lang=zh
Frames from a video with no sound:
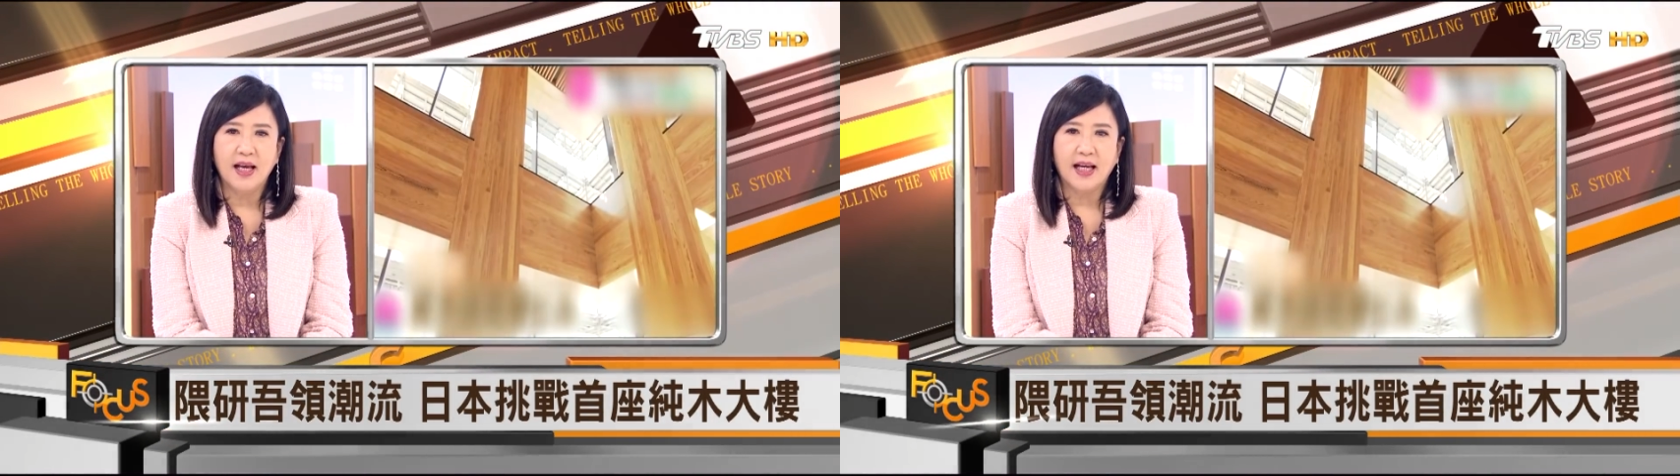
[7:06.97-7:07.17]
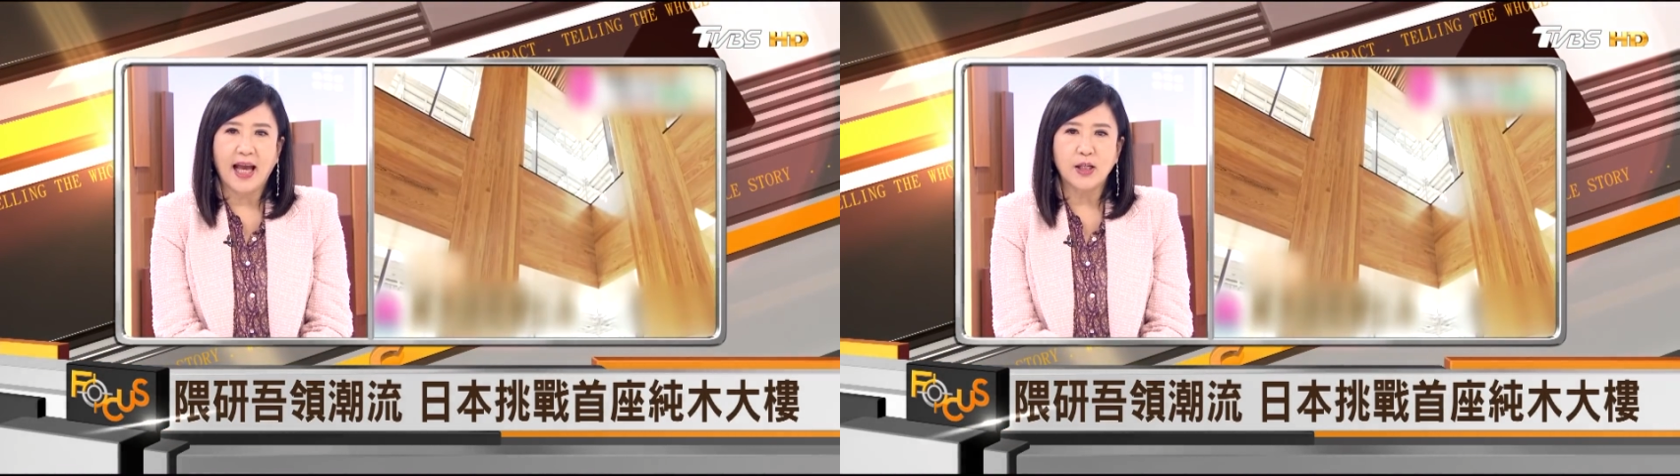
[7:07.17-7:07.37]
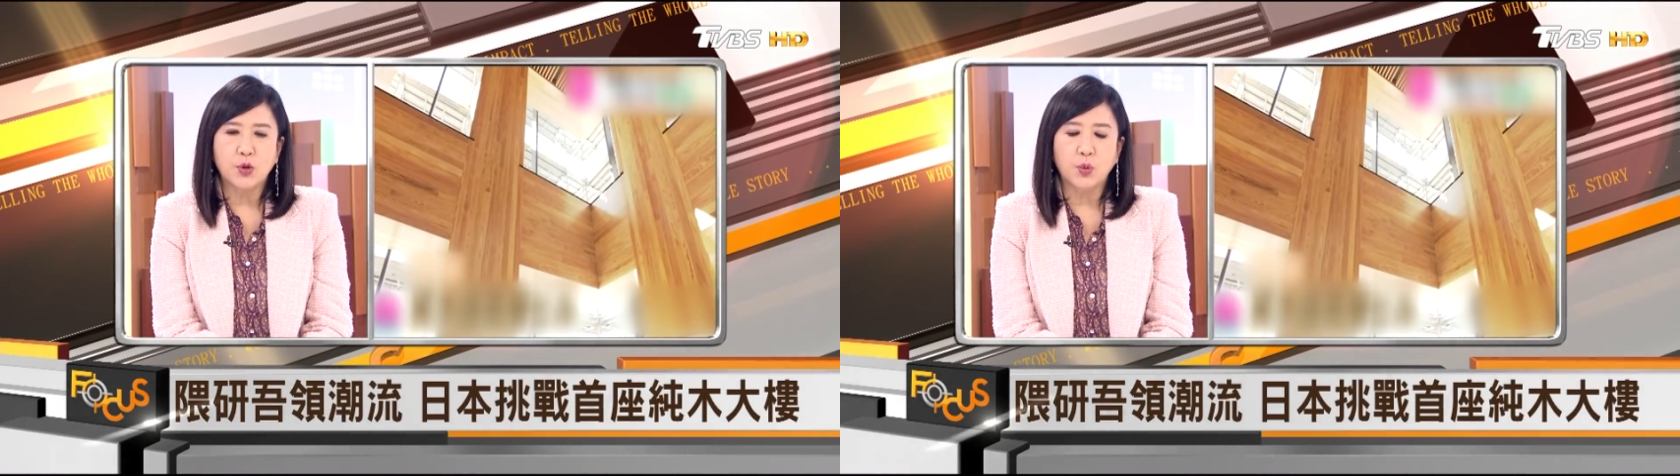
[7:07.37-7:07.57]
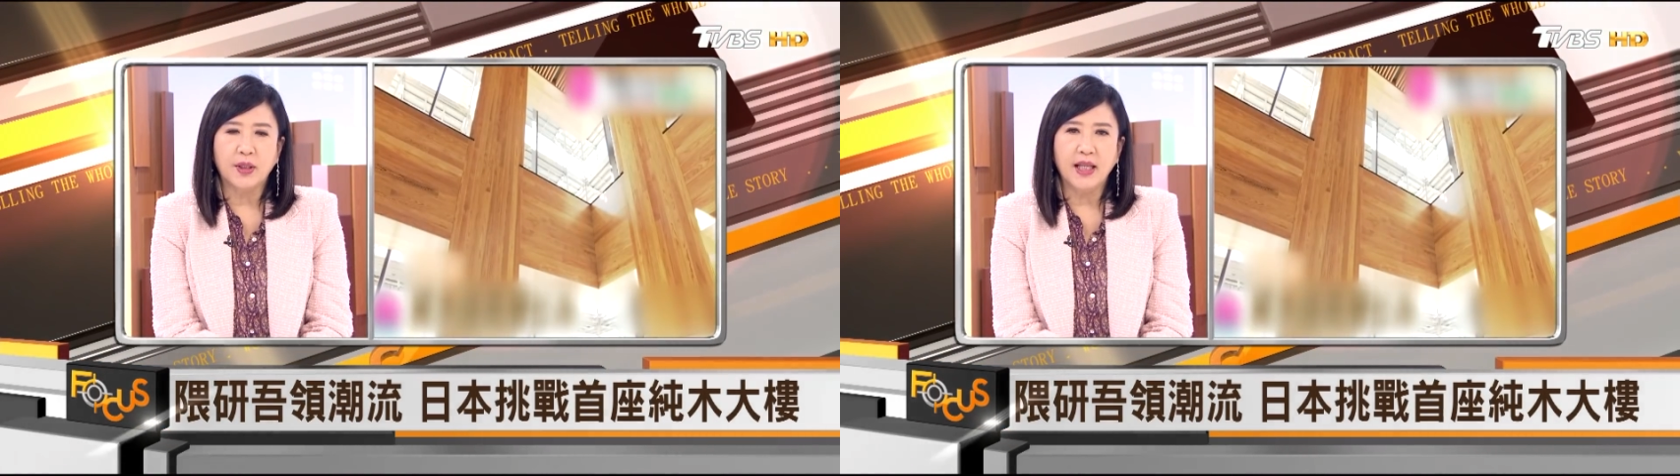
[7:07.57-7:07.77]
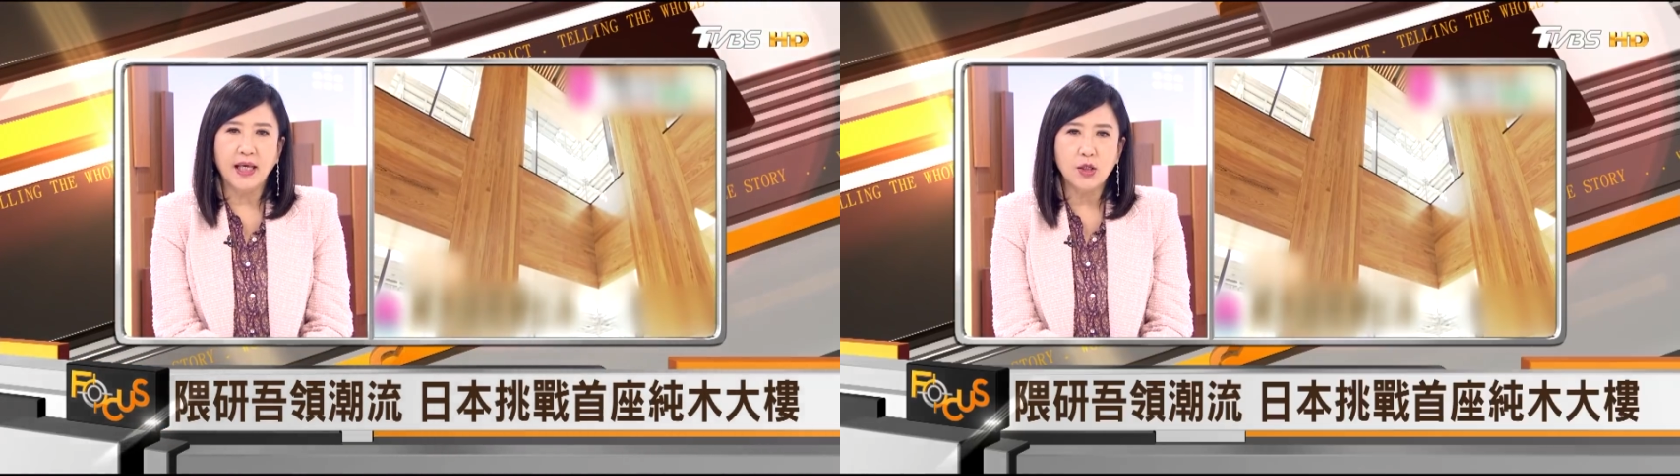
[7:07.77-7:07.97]
盖出
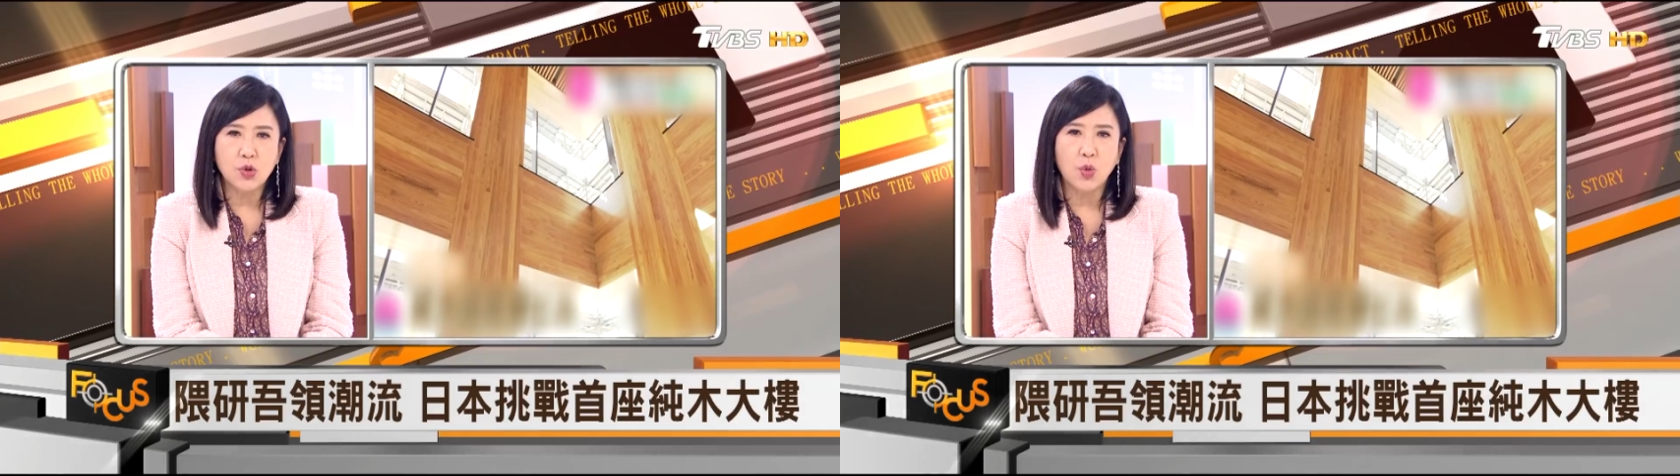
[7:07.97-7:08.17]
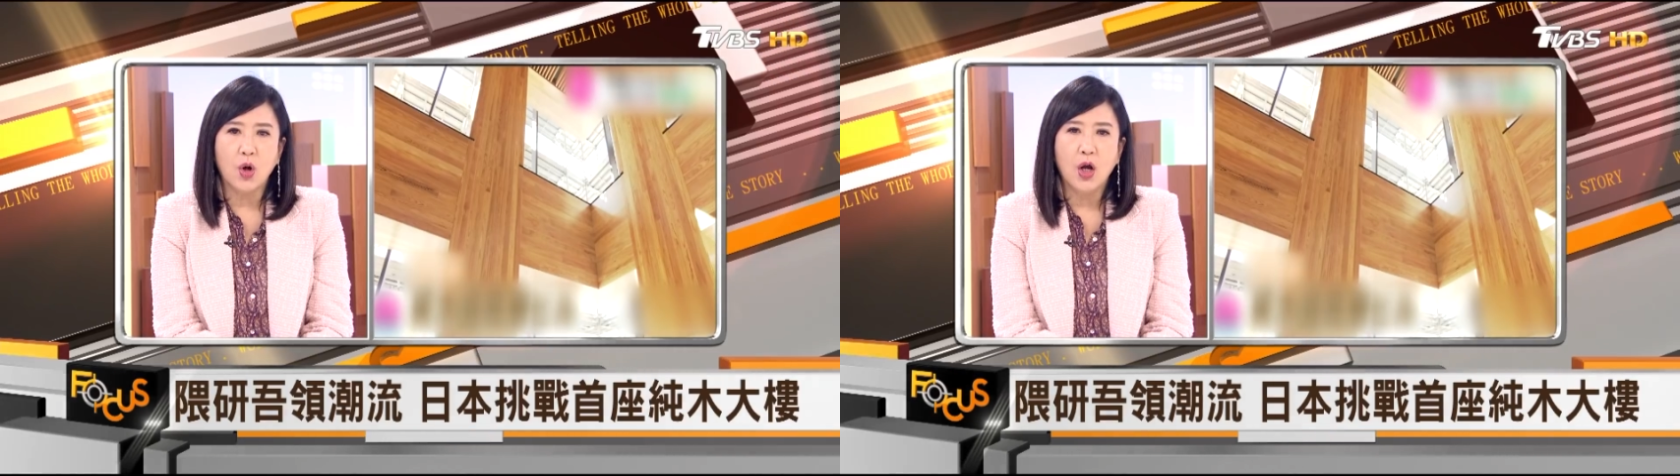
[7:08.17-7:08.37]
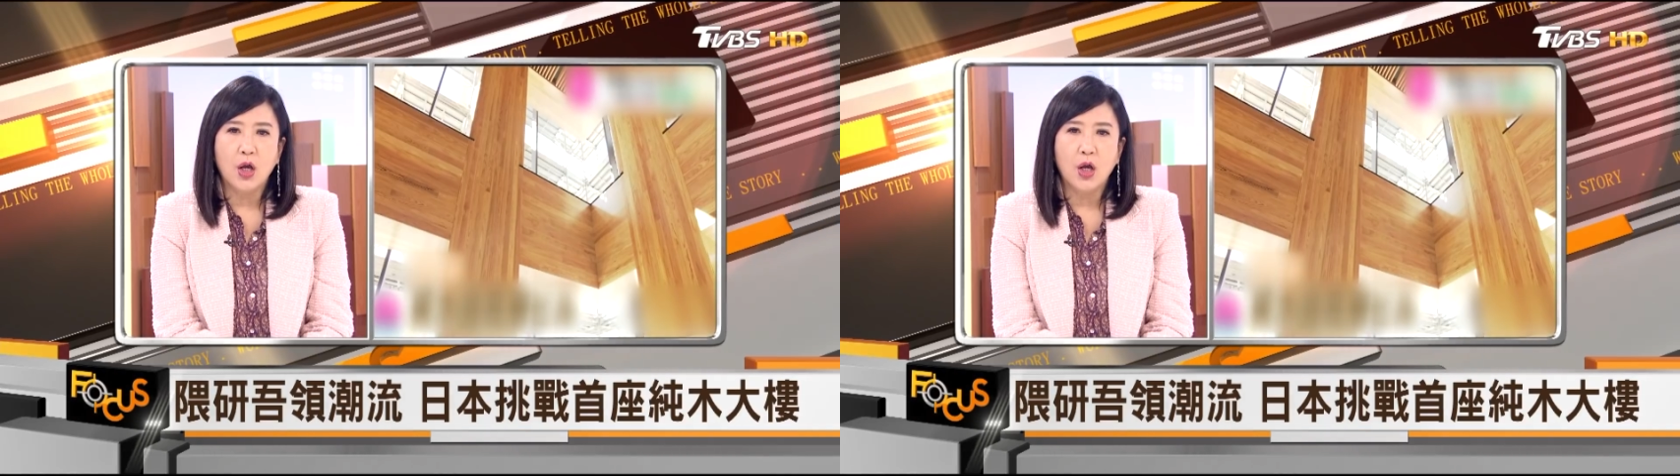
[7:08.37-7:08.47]
第一座